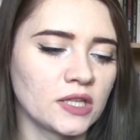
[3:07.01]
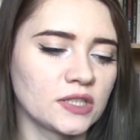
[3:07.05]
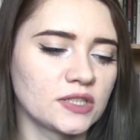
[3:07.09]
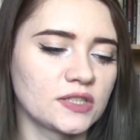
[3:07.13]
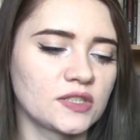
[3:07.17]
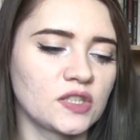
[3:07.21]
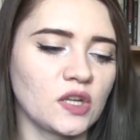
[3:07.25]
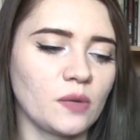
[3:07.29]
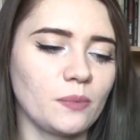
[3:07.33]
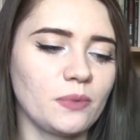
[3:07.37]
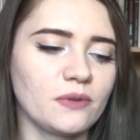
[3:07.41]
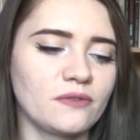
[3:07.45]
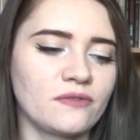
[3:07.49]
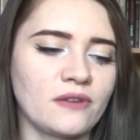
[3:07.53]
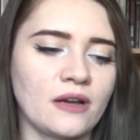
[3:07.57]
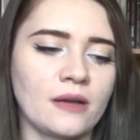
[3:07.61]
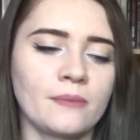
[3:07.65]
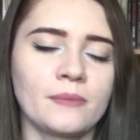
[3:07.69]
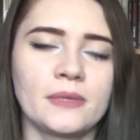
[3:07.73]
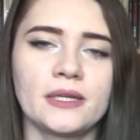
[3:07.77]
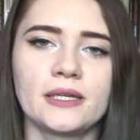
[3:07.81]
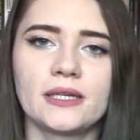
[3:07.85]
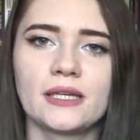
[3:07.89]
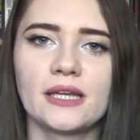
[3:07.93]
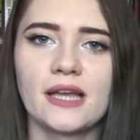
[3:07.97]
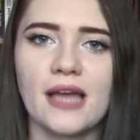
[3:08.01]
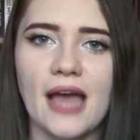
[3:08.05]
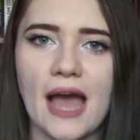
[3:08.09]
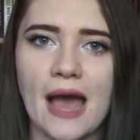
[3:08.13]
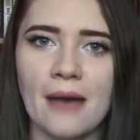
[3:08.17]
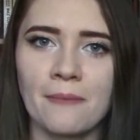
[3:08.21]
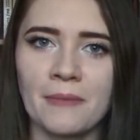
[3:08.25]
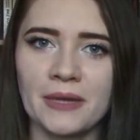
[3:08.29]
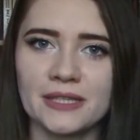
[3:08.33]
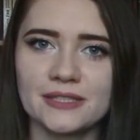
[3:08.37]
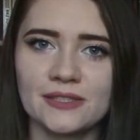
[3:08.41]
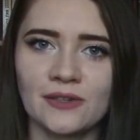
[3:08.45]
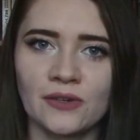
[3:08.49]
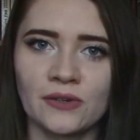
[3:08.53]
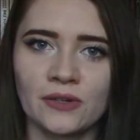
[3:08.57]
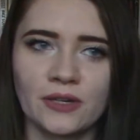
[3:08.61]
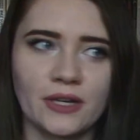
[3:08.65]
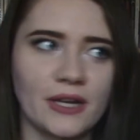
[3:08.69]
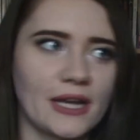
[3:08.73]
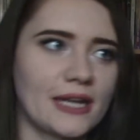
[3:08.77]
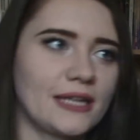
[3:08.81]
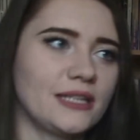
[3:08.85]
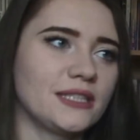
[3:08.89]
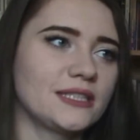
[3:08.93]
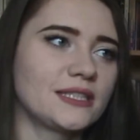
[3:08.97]
zdobywamy
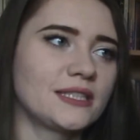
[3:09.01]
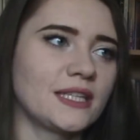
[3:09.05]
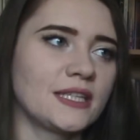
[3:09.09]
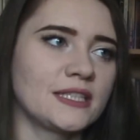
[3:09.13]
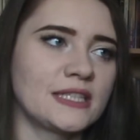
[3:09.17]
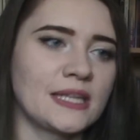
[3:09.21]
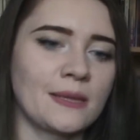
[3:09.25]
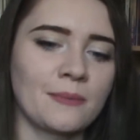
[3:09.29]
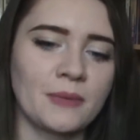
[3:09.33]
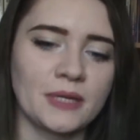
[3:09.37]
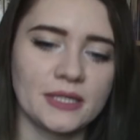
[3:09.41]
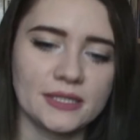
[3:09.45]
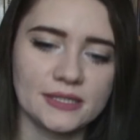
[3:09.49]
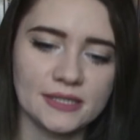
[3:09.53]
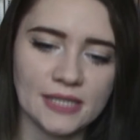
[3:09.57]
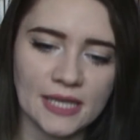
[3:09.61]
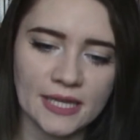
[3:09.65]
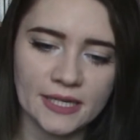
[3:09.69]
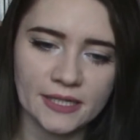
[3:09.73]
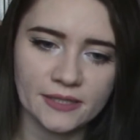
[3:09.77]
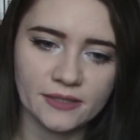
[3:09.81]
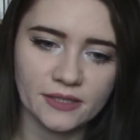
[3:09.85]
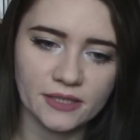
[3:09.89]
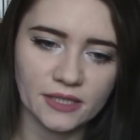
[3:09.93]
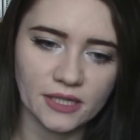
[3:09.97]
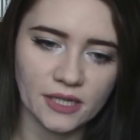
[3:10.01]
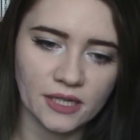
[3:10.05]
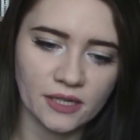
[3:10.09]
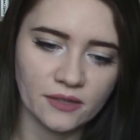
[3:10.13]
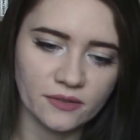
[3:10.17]
Amazonkę z tej samej serii,